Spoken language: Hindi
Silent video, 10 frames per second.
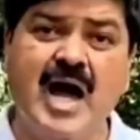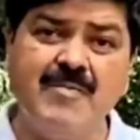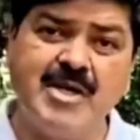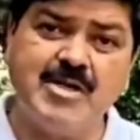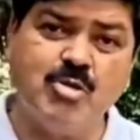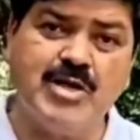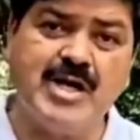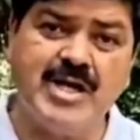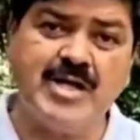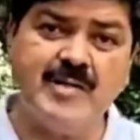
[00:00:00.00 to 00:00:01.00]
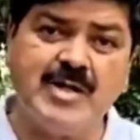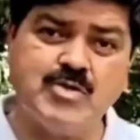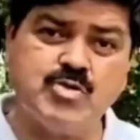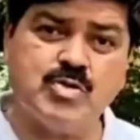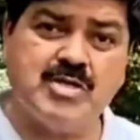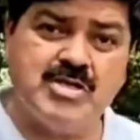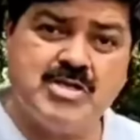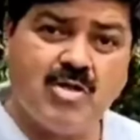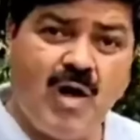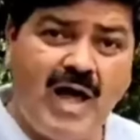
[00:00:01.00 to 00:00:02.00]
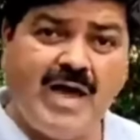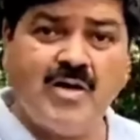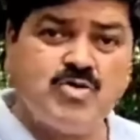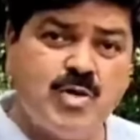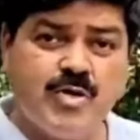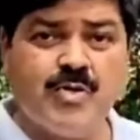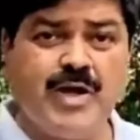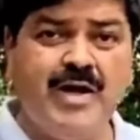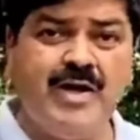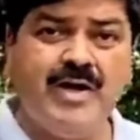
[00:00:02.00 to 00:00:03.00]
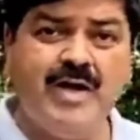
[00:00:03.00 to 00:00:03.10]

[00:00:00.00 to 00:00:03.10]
हम ये थोड़ी कह रहे हैं कि वहां 230 किलो आया और चोरी हो गया